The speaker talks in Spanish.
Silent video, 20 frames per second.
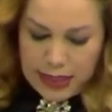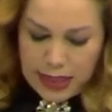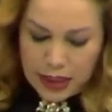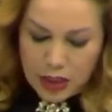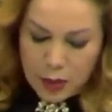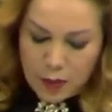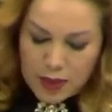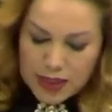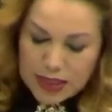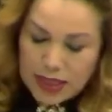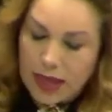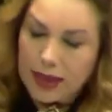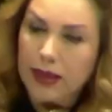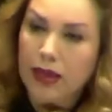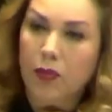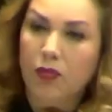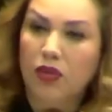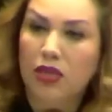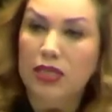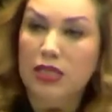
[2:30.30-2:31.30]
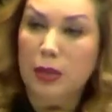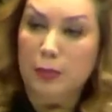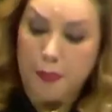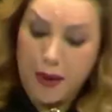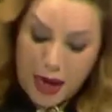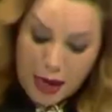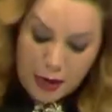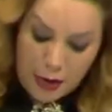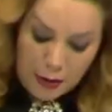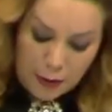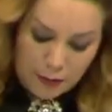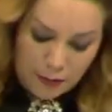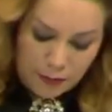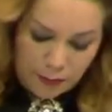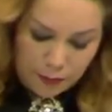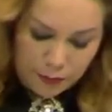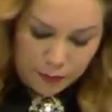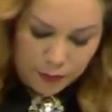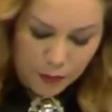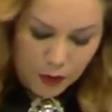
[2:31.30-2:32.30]
Siendo presidenta municipal,
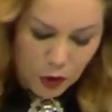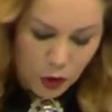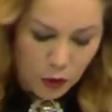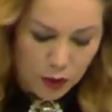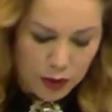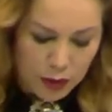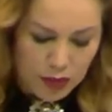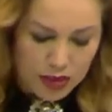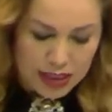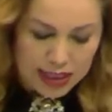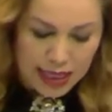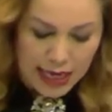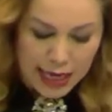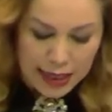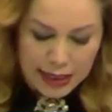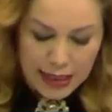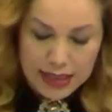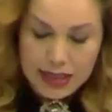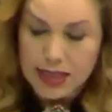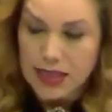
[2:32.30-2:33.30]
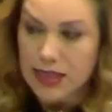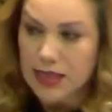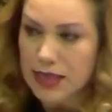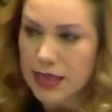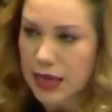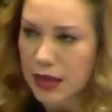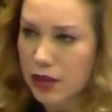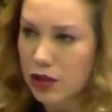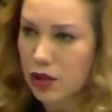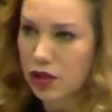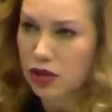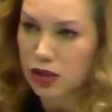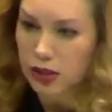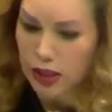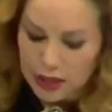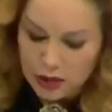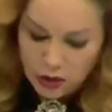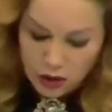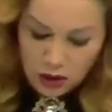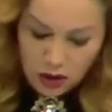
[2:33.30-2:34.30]
tuvimos grandes
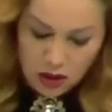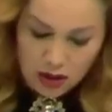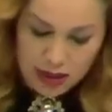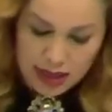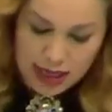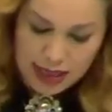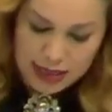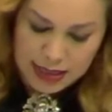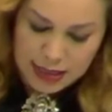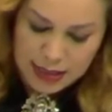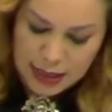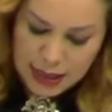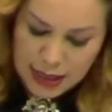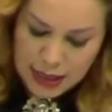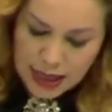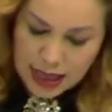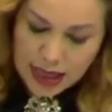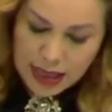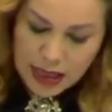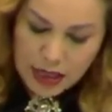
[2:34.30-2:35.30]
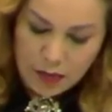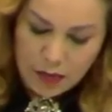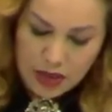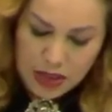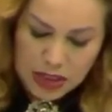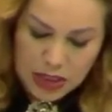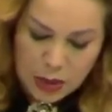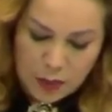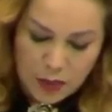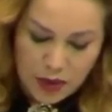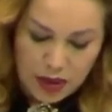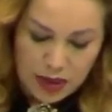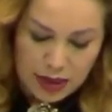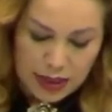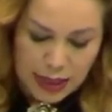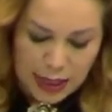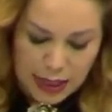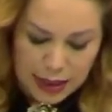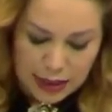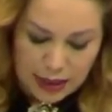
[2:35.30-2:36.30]
incendios, tres colonias en el municipio
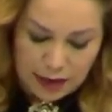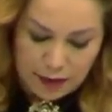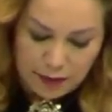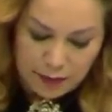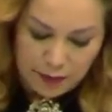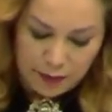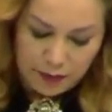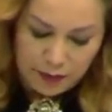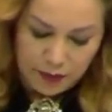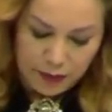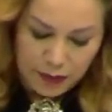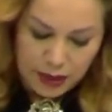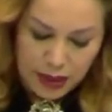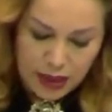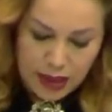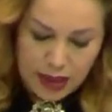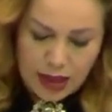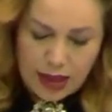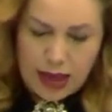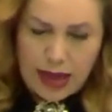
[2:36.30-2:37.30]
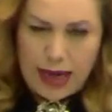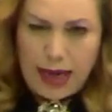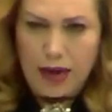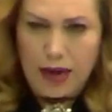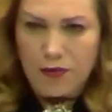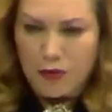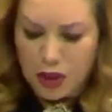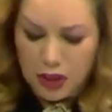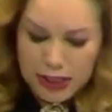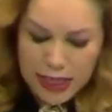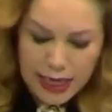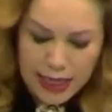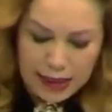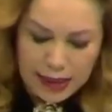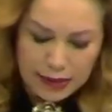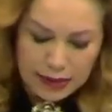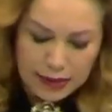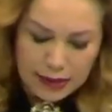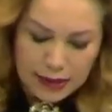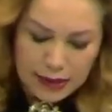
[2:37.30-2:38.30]
de Tecate. El
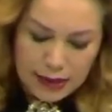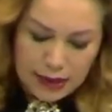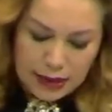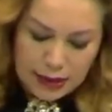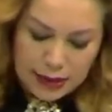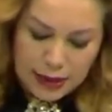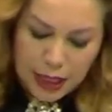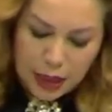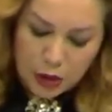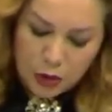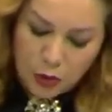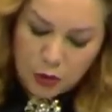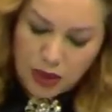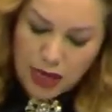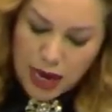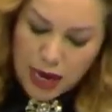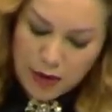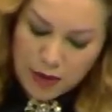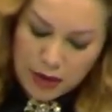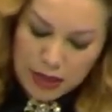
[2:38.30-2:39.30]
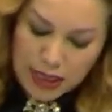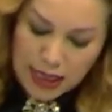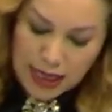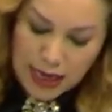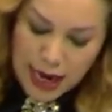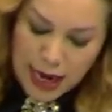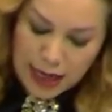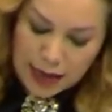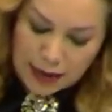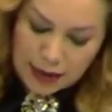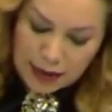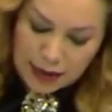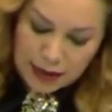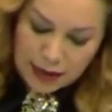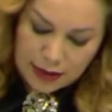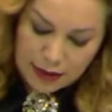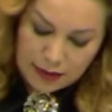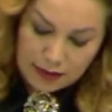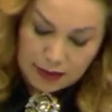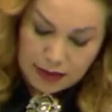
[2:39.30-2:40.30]
fondén tardó un año en llegar
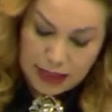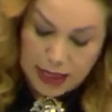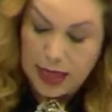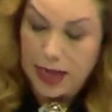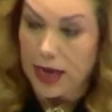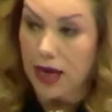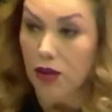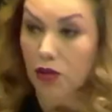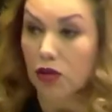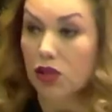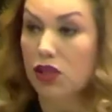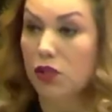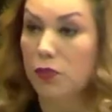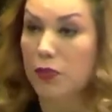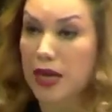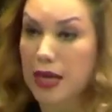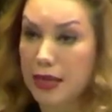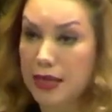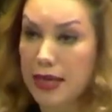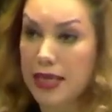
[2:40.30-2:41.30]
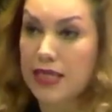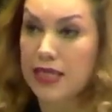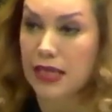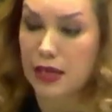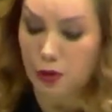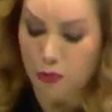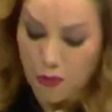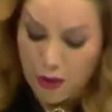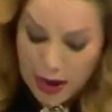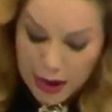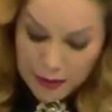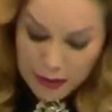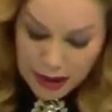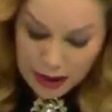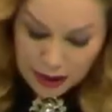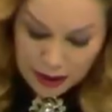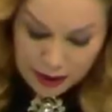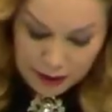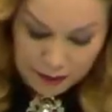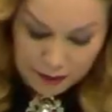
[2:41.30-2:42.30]
y era
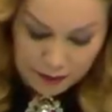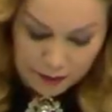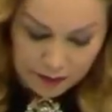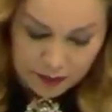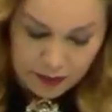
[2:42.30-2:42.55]
2019.